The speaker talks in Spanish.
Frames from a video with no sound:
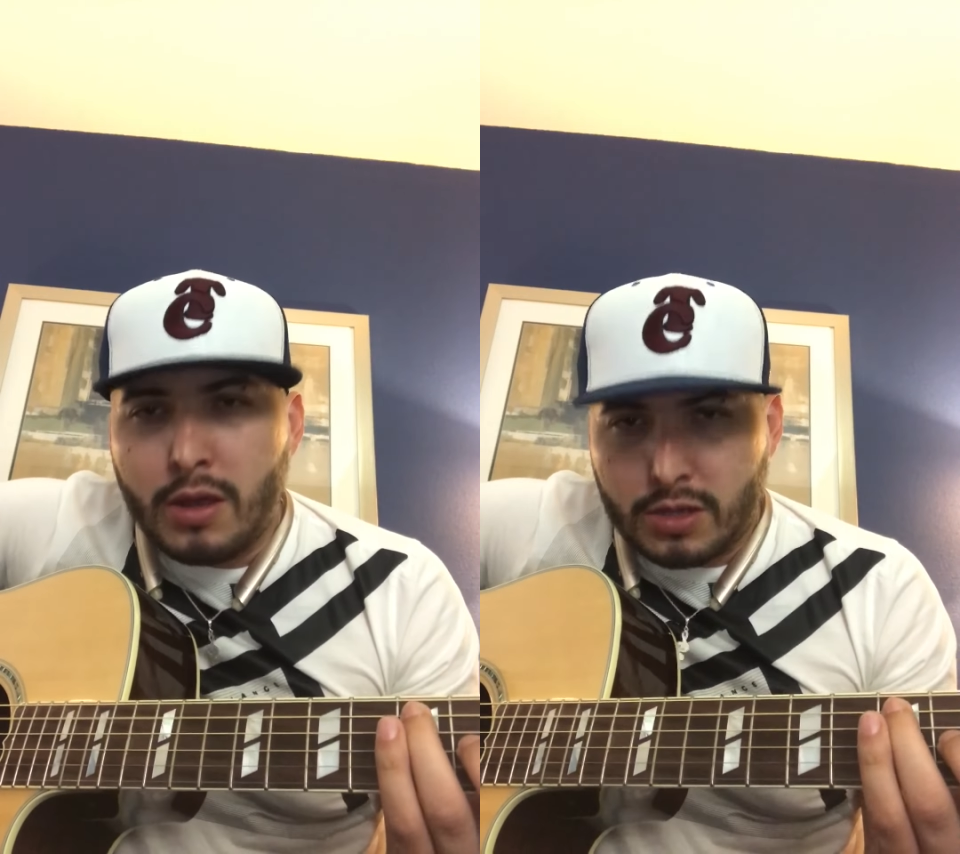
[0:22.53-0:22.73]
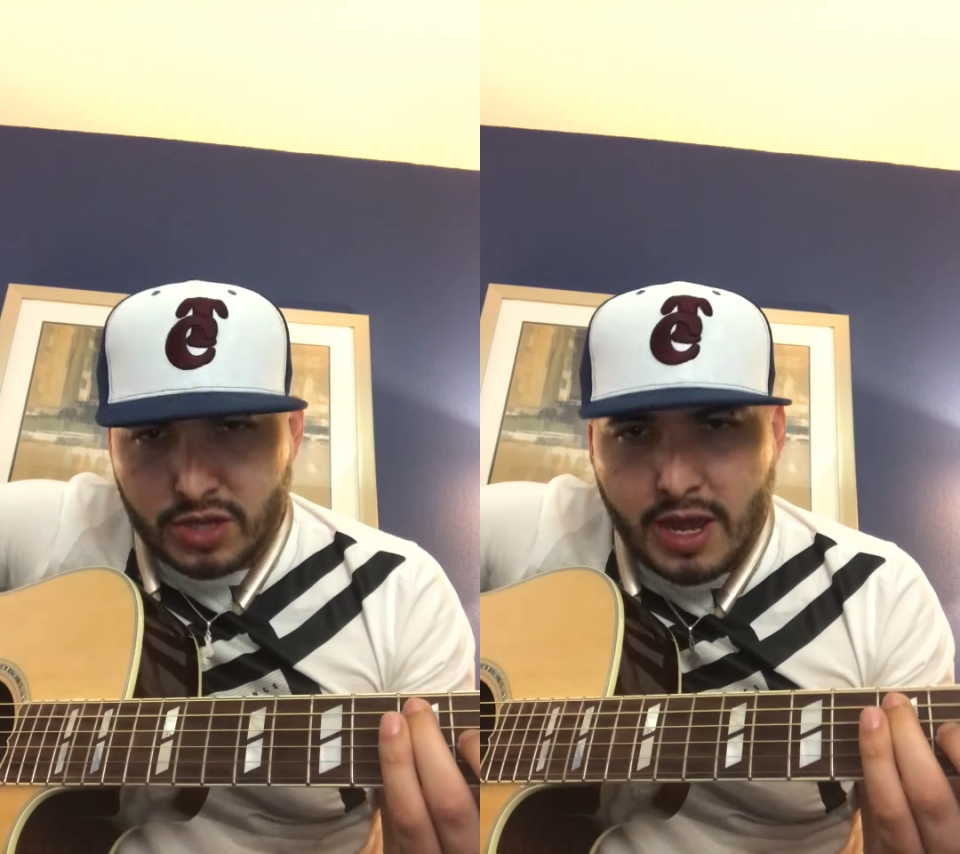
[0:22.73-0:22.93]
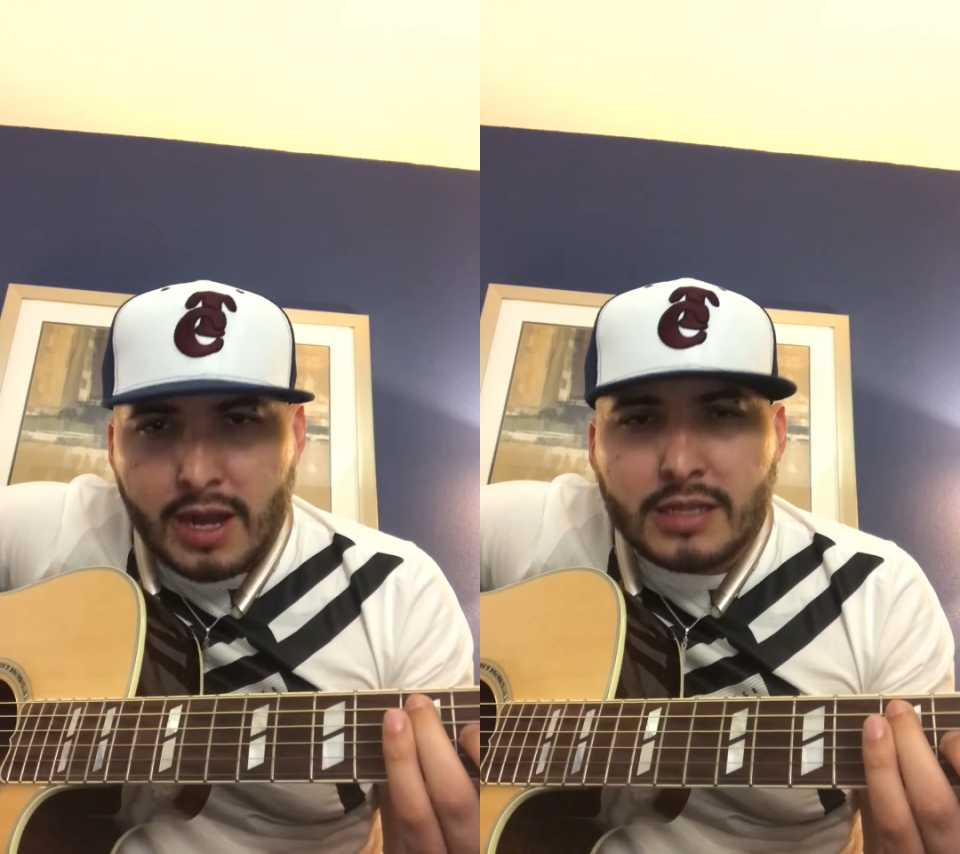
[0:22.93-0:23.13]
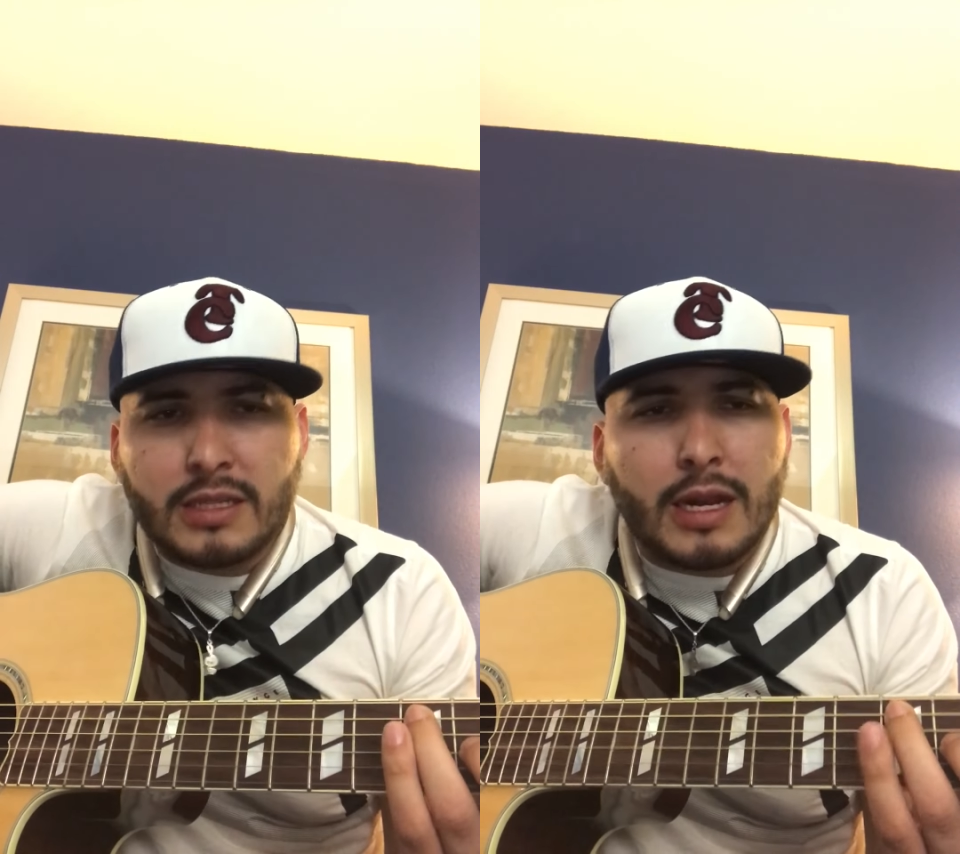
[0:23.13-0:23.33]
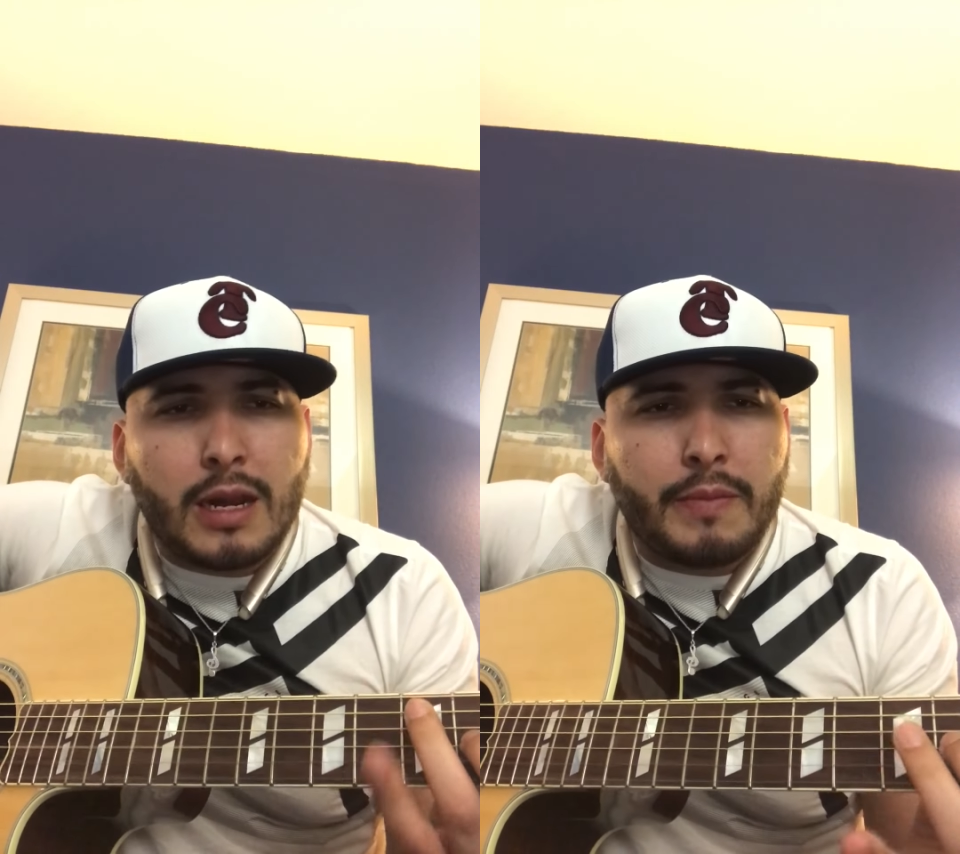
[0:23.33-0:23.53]
quisiera
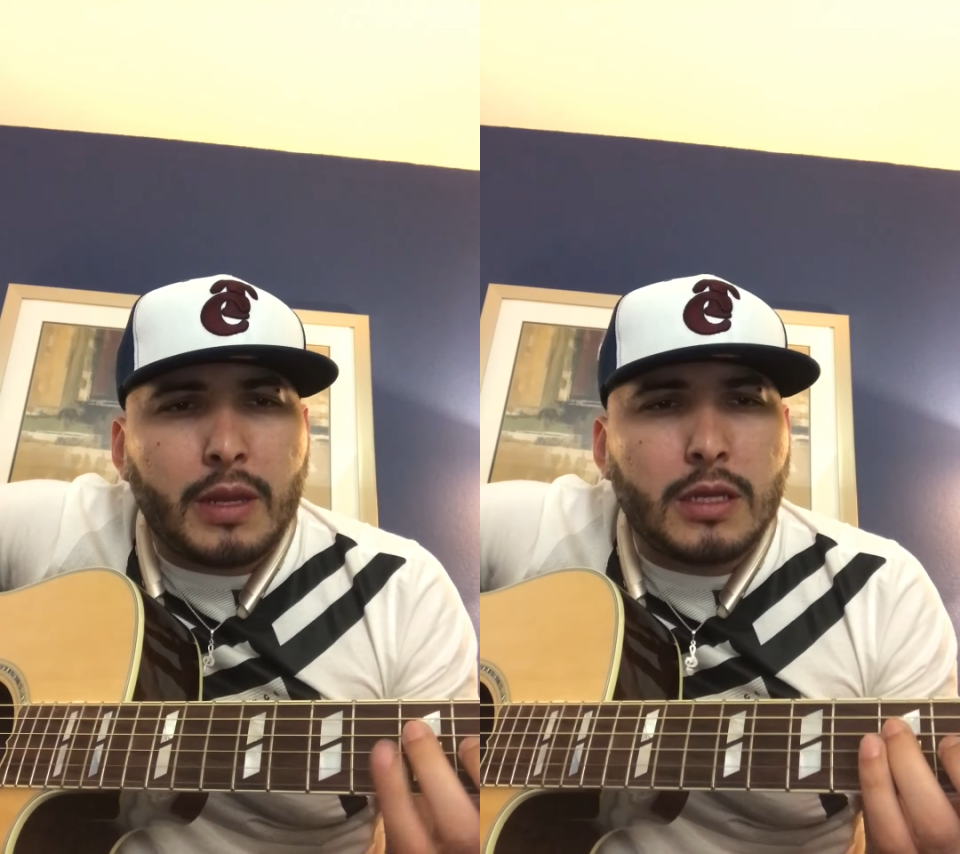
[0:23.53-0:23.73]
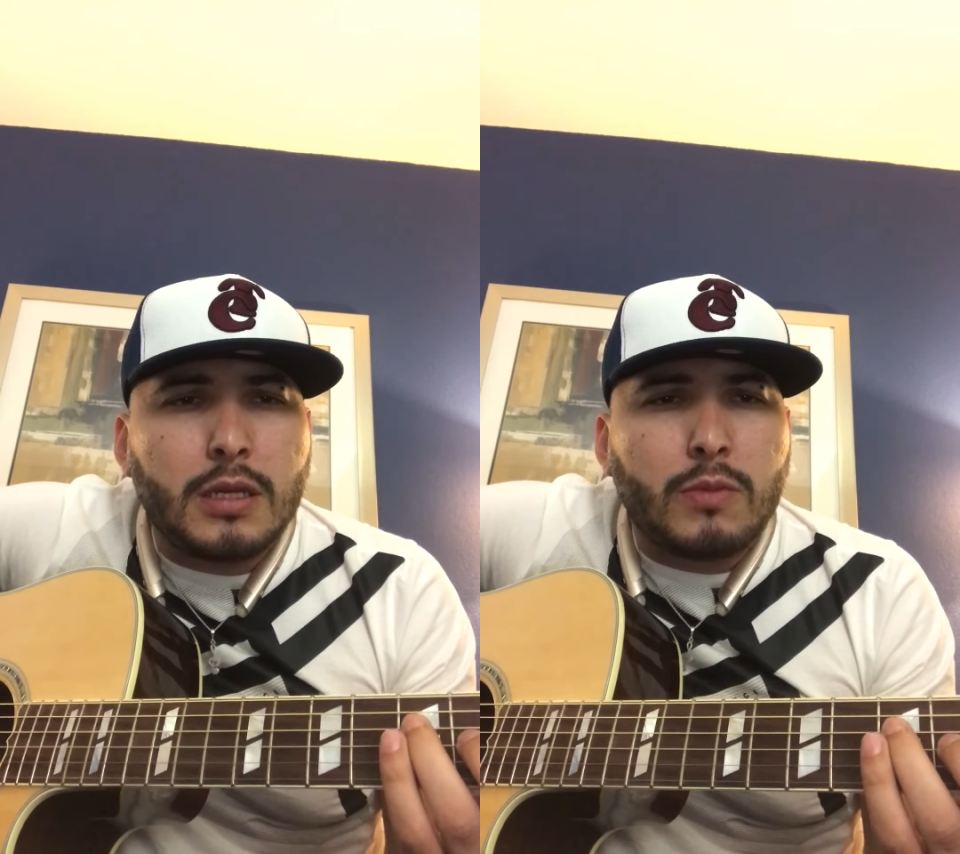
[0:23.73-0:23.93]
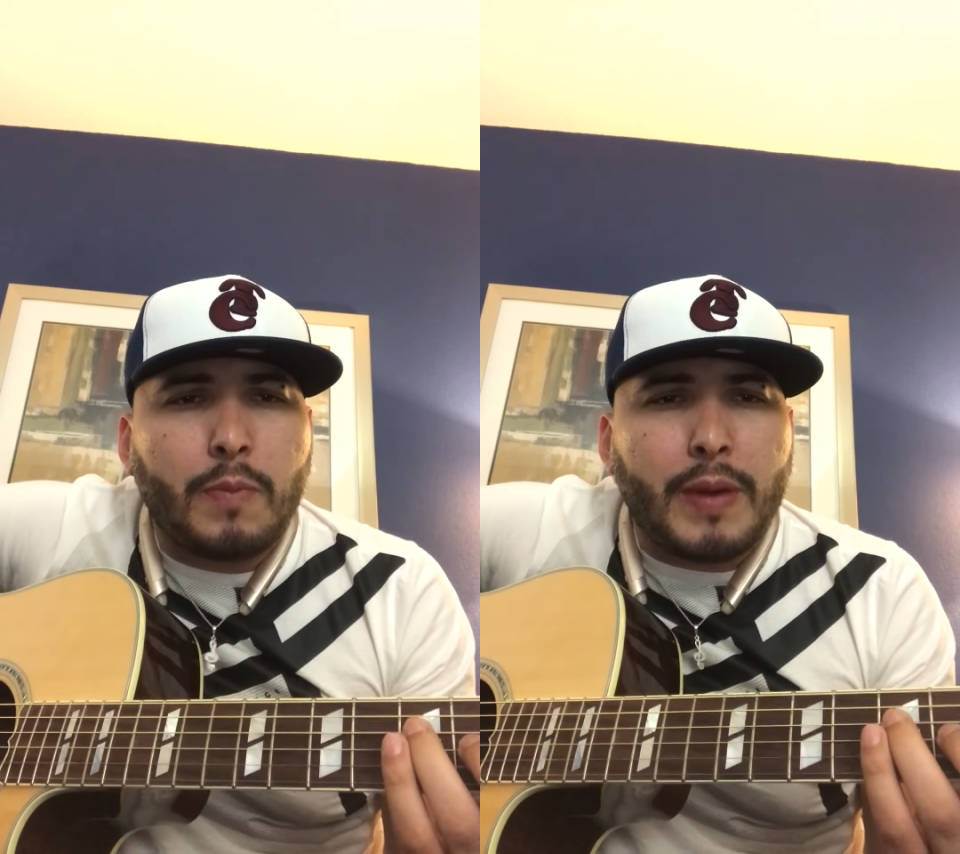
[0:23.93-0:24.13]
ser el mismo,